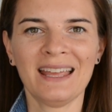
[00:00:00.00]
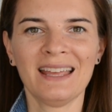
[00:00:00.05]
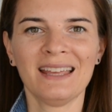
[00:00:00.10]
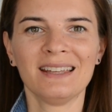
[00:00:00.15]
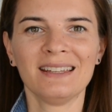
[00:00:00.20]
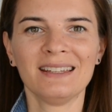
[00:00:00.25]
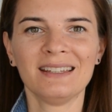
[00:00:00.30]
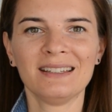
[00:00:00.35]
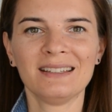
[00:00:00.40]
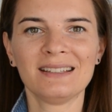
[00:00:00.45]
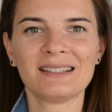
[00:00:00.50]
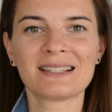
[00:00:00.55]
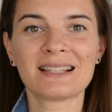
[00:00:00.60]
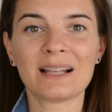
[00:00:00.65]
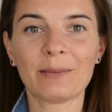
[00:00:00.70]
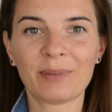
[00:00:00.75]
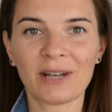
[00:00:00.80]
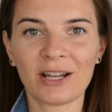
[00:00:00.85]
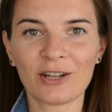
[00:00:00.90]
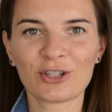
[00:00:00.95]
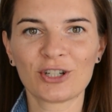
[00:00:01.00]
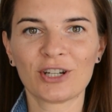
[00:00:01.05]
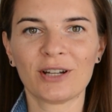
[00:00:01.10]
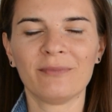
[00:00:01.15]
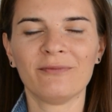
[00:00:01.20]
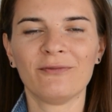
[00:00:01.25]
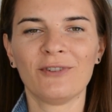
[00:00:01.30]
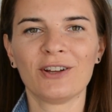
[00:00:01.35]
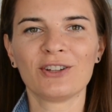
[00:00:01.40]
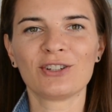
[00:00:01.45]
E,
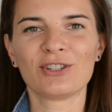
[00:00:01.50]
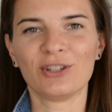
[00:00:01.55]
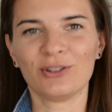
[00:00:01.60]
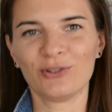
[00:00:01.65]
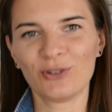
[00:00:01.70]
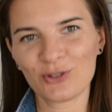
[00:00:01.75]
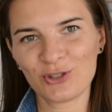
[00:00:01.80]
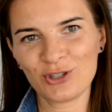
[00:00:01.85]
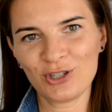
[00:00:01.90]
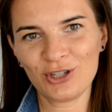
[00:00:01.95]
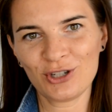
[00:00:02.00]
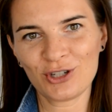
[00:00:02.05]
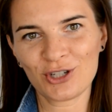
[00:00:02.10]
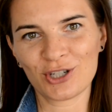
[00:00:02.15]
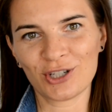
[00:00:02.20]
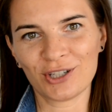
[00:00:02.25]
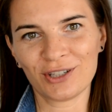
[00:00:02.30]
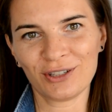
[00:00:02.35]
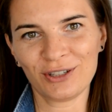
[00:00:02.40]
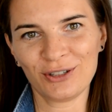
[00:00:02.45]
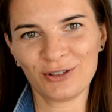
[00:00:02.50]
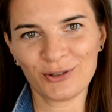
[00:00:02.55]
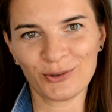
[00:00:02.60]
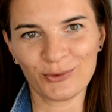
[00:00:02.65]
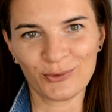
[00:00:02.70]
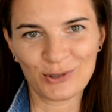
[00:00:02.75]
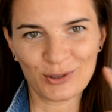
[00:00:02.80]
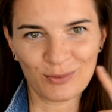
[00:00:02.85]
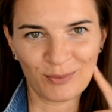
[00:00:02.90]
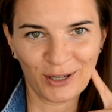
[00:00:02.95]
zapraszam właśnie do ciszy i do
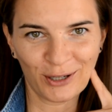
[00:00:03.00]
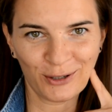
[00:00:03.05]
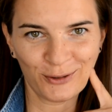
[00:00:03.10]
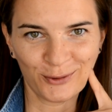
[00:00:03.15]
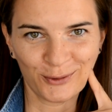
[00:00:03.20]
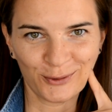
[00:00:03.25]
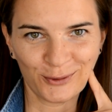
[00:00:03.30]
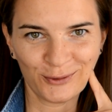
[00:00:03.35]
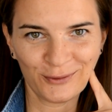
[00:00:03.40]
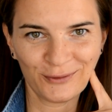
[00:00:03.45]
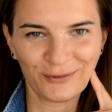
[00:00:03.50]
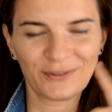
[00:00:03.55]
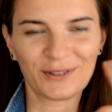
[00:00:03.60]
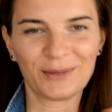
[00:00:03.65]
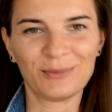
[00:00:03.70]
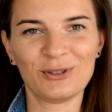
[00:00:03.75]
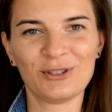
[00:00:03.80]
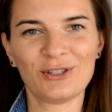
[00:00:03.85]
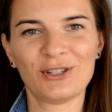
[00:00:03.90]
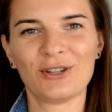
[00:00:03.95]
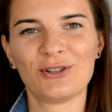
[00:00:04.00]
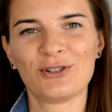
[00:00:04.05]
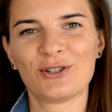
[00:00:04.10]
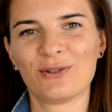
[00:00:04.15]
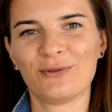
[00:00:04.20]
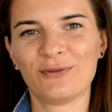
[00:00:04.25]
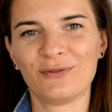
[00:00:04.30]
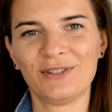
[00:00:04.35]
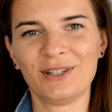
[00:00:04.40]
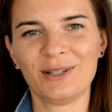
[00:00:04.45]
uśmiechu w tym
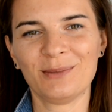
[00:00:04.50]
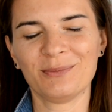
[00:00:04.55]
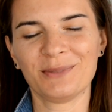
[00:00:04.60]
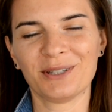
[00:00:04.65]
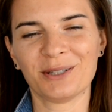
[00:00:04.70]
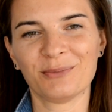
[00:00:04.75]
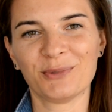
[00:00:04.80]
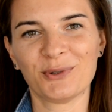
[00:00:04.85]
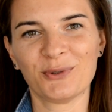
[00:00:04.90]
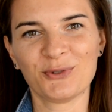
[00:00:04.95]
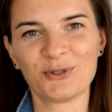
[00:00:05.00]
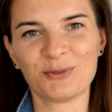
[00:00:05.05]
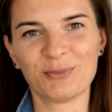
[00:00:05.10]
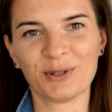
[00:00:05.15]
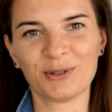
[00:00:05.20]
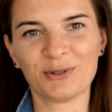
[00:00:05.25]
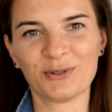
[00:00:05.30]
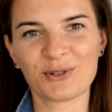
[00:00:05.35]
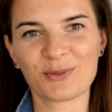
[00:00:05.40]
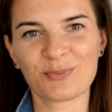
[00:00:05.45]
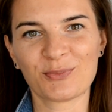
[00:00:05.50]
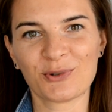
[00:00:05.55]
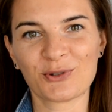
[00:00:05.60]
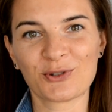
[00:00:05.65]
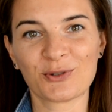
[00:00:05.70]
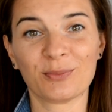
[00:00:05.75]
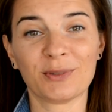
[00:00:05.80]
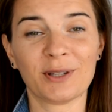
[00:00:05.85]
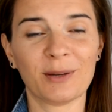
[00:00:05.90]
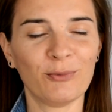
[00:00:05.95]
dzisiejszym filmie, bo uśmiech to
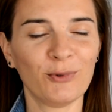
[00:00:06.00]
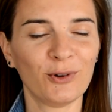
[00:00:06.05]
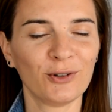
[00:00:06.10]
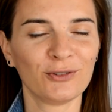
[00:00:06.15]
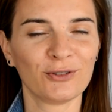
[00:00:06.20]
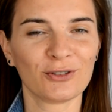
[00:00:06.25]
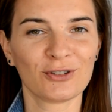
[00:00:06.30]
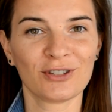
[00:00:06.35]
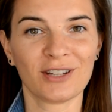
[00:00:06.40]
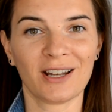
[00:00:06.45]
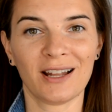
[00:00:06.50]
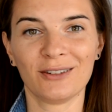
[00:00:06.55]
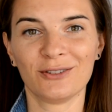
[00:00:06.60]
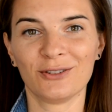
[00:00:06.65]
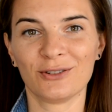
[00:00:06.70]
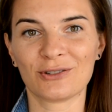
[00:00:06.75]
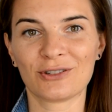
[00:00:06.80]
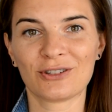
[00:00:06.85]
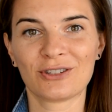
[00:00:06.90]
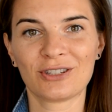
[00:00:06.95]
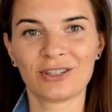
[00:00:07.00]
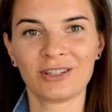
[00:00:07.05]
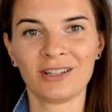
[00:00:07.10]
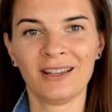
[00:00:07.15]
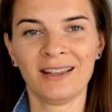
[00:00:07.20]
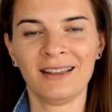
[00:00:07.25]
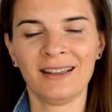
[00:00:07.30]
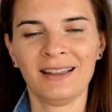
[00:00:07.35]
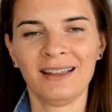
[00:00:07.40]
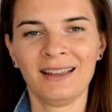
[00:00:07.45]
sposób na młodość, radość,
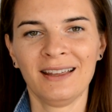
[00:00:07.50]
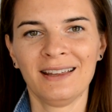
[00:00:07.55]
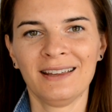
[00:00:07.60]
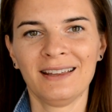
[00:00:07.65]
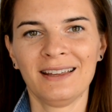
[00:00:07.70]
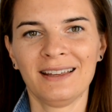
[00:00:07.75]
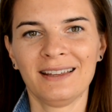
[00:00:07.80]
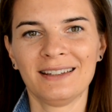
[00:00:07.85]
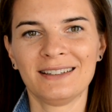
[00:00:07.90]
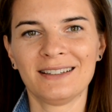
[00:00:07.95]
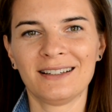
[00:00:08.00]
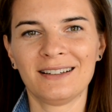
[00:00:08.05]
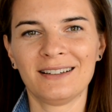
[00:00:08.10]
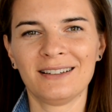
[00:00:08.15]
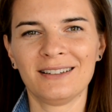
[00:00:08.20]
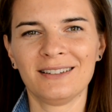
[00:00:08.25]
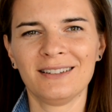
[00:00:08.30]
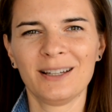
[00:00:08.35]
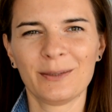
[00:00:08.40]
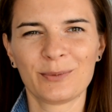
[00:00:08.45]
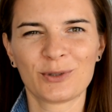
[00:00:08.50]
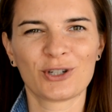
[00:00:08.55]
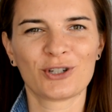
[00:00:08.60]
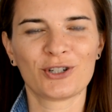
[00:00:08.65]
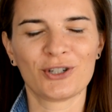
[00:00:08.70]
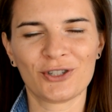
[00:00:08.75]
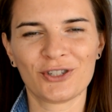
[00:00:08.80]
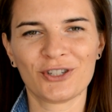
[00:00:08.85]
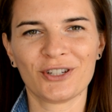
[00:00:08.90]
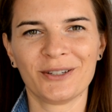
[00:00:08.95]
na lepsze
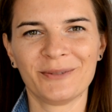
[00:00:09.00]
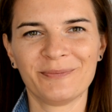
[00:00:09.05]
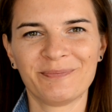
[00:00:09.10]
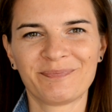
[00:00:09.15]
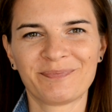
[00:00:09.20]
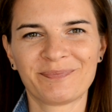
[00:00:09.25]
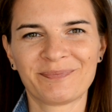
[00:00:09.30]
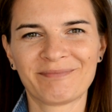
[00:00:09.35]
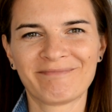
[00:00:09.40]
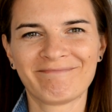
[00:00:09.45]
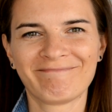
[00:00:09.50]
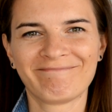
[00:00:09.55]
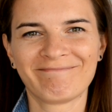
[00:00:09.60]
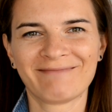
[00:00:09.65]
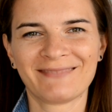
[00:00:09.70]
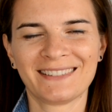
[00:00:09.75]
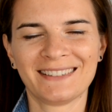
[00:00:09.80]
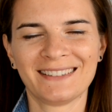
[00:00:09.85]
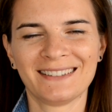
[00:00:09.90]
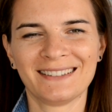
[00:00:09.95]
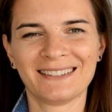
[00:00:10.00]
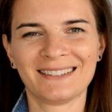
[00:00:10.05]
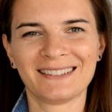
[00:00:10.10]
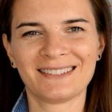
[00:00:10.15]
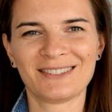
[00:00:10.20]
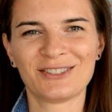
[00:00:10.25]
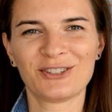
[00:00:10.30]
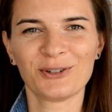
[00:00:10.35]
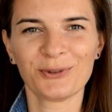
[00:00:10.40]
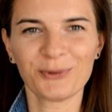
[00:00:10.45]
życie. E,
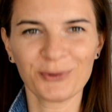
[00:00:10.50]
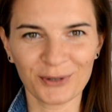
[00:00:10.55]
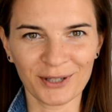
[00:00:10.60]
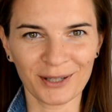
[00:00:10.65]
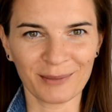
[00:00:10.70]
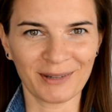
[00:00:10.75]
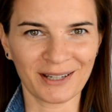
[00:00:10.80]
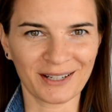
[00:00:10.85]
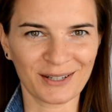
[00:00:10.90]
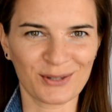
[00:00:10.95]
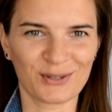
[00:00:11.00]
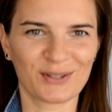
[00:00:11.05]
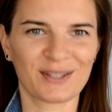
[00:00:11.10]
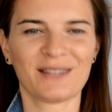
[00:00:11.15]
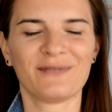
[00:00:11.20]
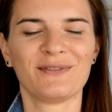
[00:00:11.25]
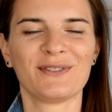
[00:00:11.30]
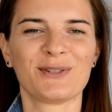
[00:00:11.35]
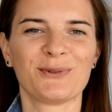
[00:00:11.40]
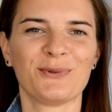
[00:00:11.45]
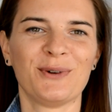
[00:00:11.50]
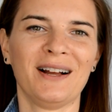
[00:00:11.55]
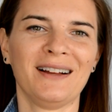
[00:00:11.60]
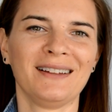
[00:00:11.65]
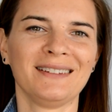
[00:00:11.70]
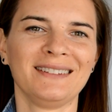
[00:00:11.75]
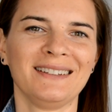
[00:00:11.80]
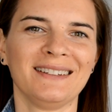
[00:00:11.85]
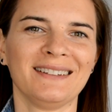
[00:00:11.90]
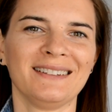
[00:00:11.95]
dziękuję bardzo za
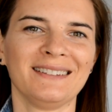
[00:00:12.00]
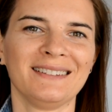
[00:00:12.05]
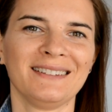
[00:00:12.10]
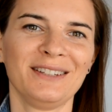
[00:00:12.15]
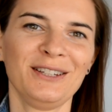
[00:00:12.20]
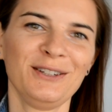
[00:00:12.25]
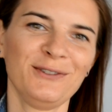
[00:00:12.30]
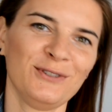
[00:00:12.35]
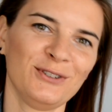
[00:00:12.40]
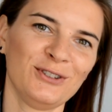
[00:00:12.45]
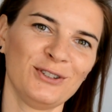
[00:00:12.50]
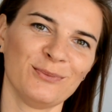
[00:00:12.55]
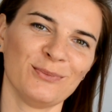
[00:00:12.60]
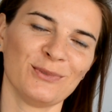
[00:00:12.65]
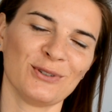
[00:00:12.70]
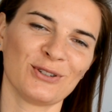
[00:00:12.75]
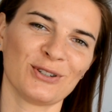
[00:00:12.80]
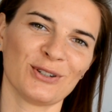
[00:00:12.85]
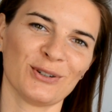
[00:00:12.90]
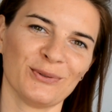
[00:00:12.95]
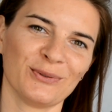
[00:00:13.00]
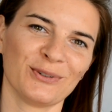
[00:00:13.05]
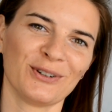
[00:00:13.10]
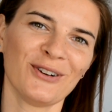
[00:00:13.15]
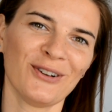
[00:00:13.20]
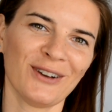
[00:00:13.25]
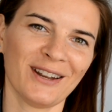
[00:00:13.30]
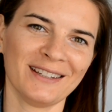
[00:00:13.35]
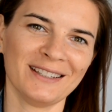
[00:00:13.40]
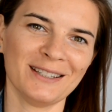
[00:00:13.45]
wysłuchanie i widzimy się
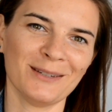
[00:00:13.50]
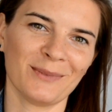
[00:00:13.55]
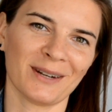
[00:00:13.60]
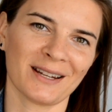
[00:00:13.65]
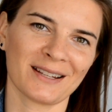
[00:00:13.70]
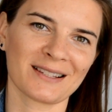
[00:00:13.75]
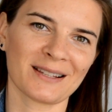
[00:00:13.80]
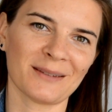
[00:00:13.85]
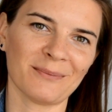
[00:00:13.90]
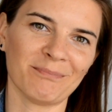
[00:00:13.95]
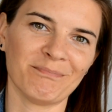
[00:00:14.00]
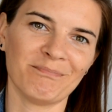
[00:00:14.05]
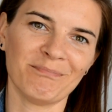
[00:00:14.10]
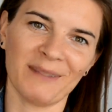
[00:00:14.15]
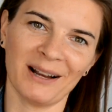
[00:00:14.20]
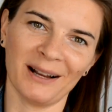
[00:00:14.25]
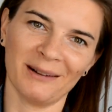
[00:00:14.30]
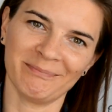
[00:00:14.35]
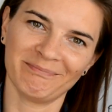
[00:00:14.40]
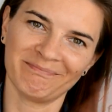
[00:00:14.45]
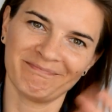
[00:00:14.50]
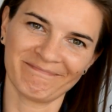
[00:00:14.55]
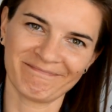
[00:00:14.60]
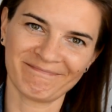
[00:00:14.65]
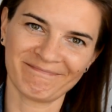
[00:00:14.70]
kolejnym razem. Pa!